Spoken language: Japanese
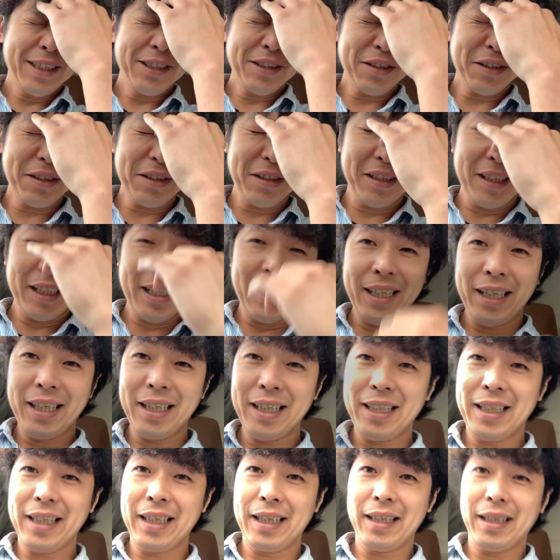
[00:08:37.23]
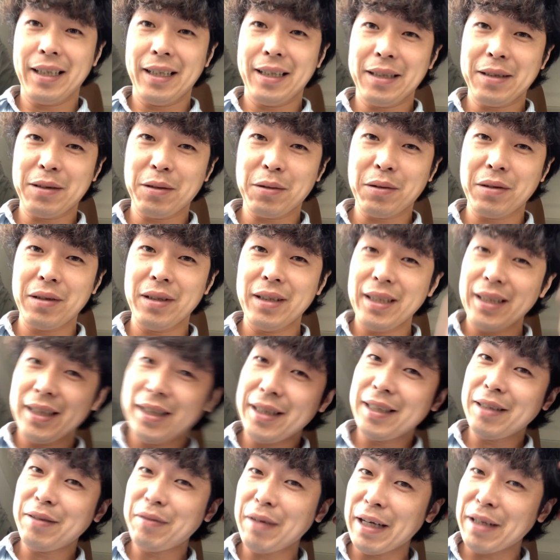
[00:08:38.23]
ちょっとね、えーと、
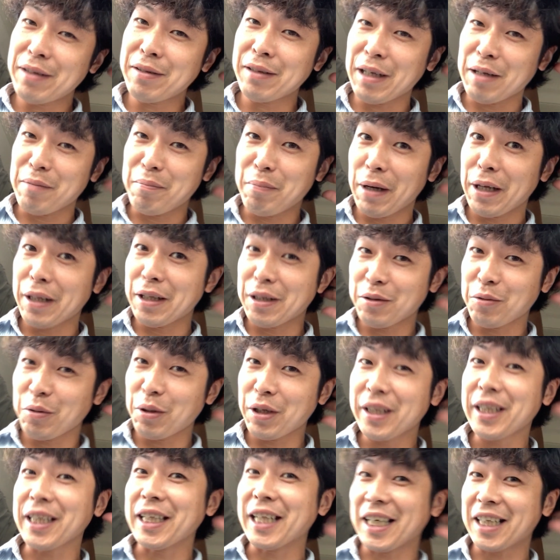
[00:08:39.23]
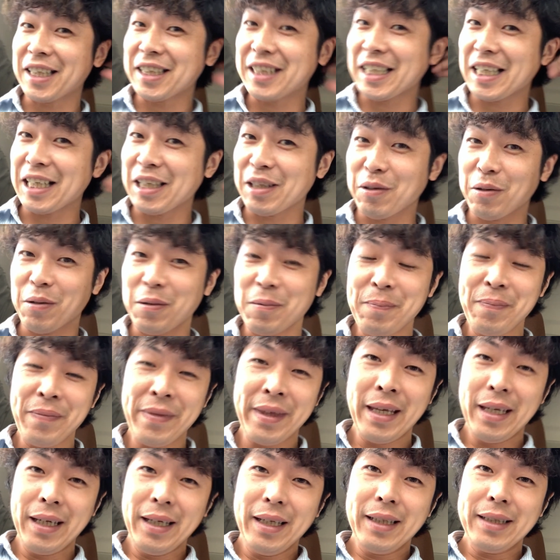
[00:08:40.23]
ファイルがいっぱいで取れてなかったけど。
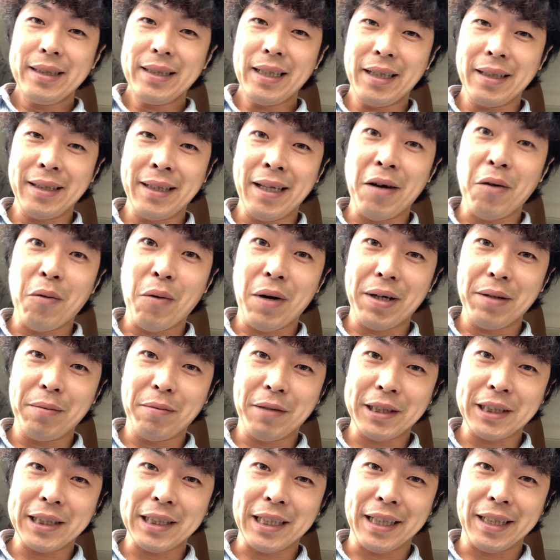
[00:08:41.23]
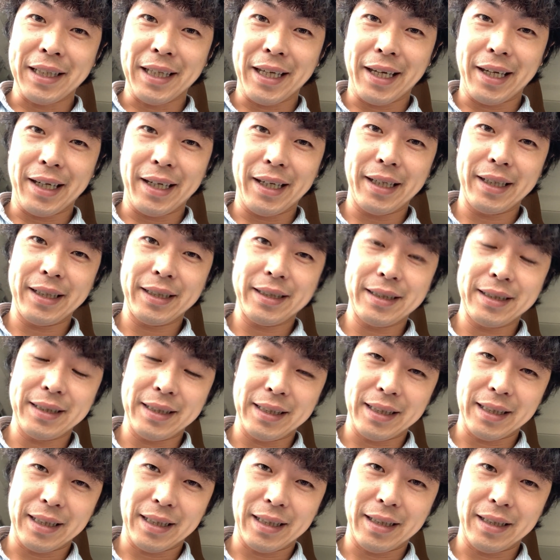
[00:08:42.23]
さあ、な、終わりましたんで。
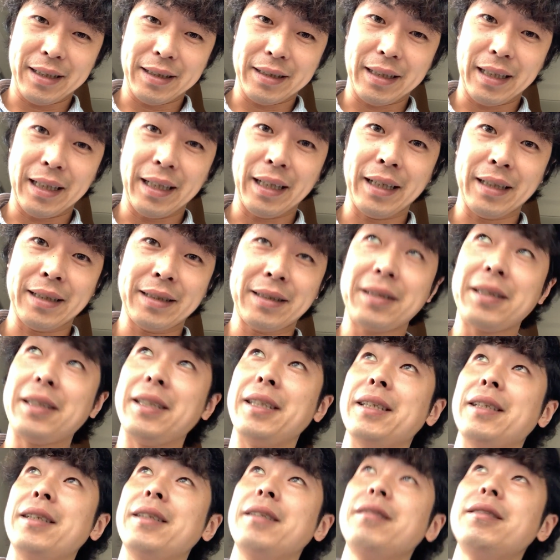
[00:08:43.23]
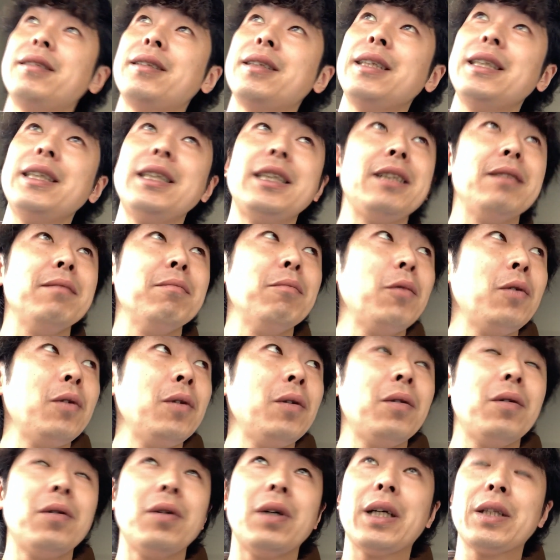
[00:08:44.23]
さあ、な、次。次、
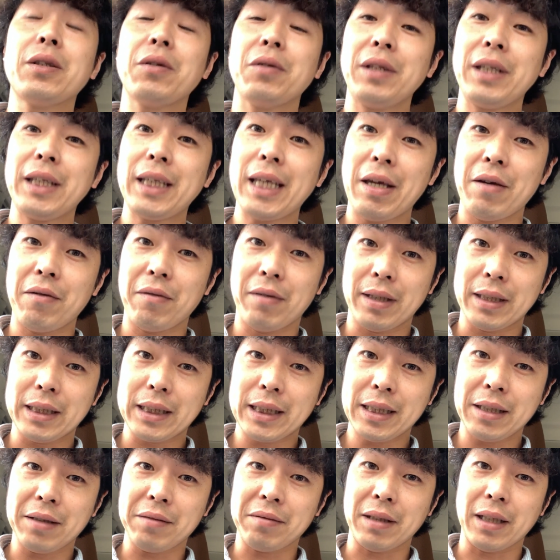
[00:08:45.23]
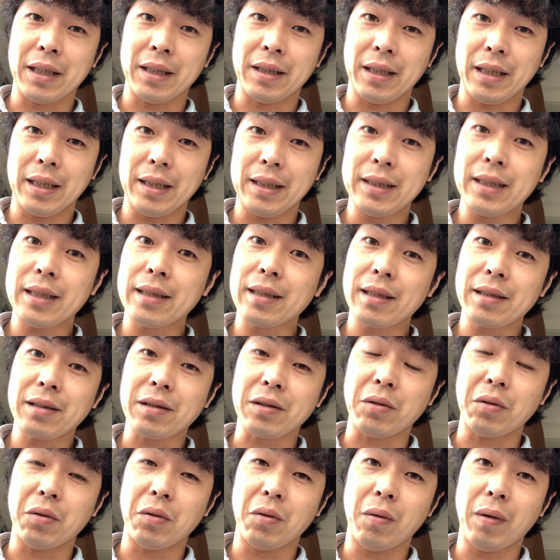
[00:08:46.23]
もう、あとにけんは近くなんで、さ
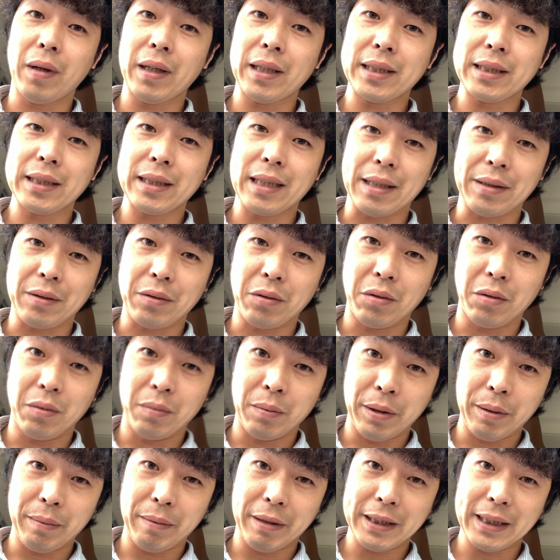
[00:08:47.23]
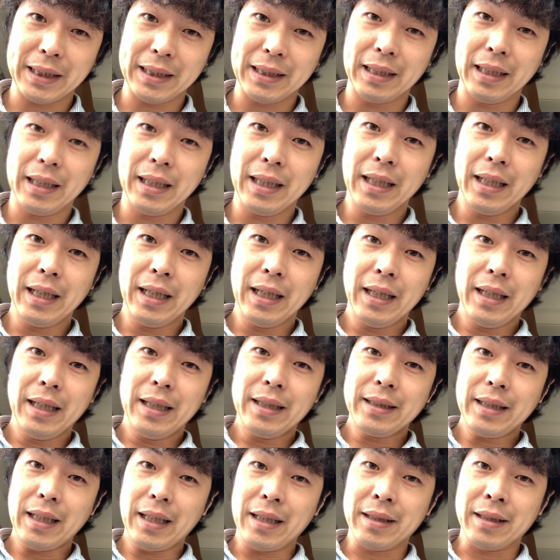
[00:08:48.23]
さっと終わらせたいと思います。
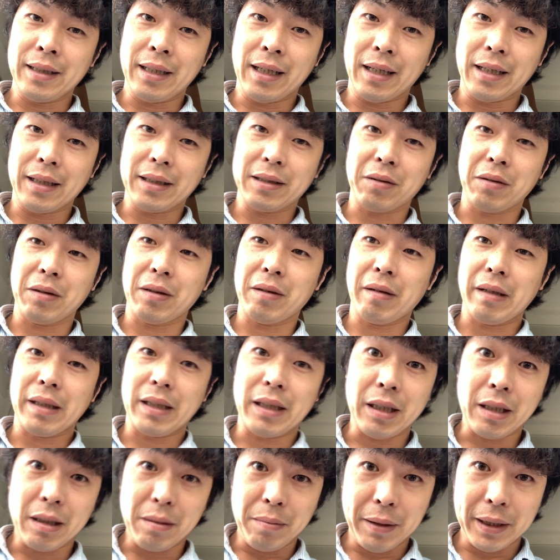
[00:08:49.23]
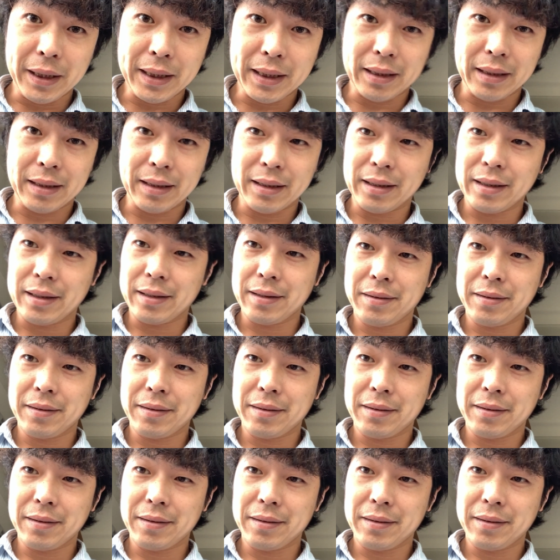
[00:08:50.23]
さあ、なら、それでは行ってきます。